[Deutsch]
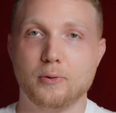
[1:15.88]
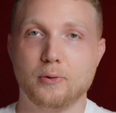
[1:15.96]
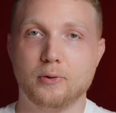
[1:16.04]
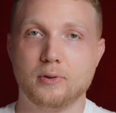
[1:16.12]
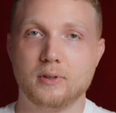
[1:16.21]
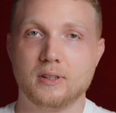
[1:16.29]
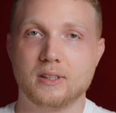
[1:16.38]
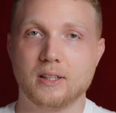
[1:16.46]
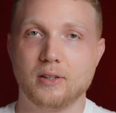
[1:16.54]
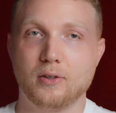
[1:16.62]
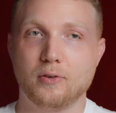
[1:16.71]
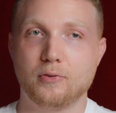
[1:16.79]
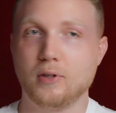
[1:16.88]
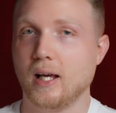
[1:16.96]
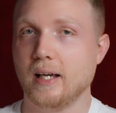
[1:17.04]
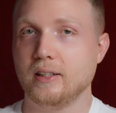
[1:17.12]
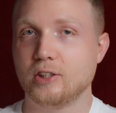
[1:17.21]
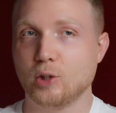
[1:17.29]
Und
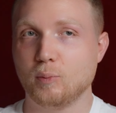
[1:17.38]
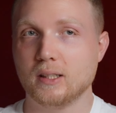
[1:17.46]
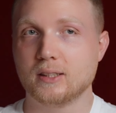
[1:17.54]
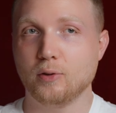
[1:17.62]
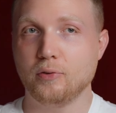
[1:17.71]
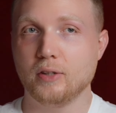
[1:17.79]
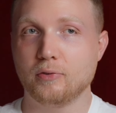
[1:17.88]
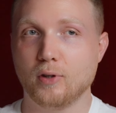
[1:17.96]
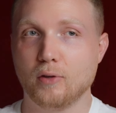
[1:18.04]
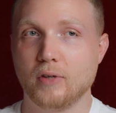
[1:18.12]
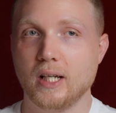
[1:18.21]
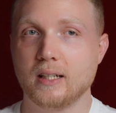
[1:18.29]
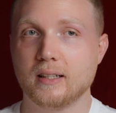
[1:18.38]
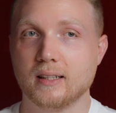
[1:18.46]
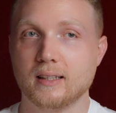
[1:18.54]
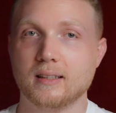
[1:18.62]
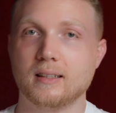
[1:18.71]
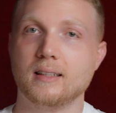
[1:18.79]
vielleicht schon mal so viel vorweg,
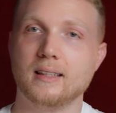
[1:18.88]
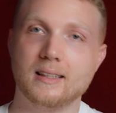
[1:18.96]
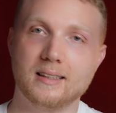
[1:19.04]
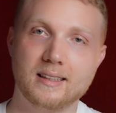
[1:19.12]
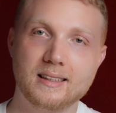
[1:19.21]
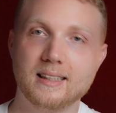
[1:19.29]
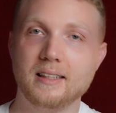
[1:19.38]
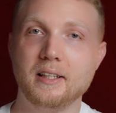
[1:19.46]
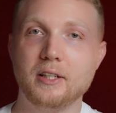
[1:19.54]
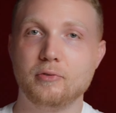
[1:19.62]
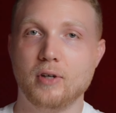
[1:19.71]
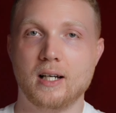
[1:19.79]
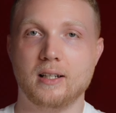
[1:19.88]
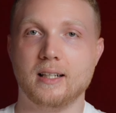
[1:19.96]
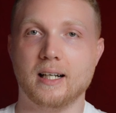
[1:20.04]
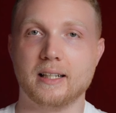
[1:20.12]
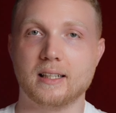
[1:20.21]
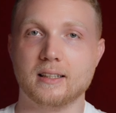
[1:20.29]
die sind nicht für alle
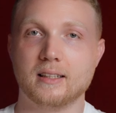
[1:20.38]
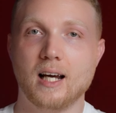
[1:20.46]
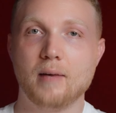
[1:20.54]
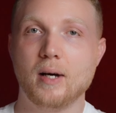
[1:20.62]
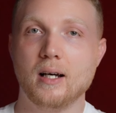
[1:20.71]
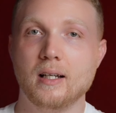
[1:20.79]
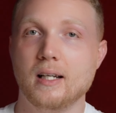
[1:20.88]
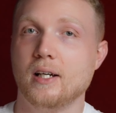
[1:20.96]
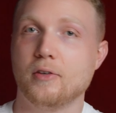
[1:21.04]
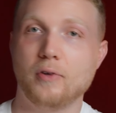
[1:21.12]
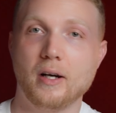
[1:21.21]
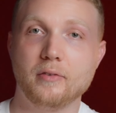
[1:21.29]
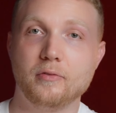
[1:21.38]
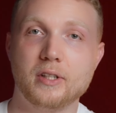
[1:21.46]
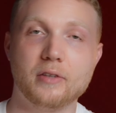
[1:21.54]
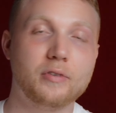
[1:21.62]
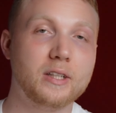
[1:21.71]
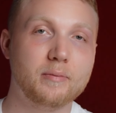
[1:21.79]
geeignet. Aber fangen
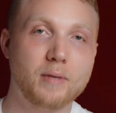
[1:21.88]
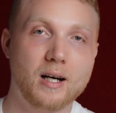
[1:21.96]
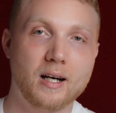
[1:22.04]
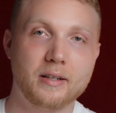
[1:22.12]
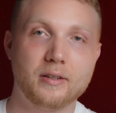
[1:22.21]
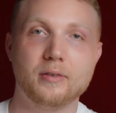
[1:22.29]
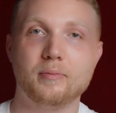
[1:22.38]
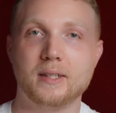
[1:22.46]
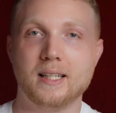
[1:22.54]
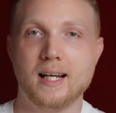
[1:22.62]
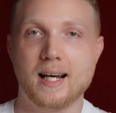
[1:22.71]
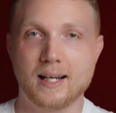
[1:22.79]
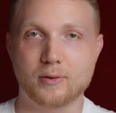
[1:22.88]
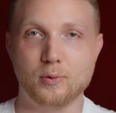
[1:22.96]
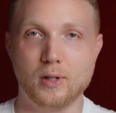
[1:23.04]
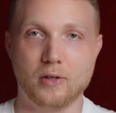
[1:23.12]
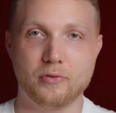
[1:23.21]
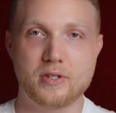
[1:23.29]
wir wie immer an mit der
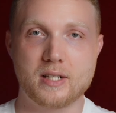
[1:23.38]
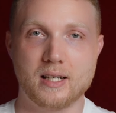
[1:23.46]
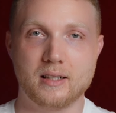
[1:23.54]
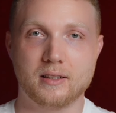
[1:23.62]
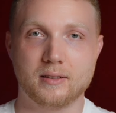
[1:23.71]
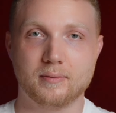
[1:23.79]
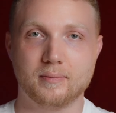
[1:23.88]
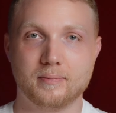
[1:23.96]
Akkulaufzeit.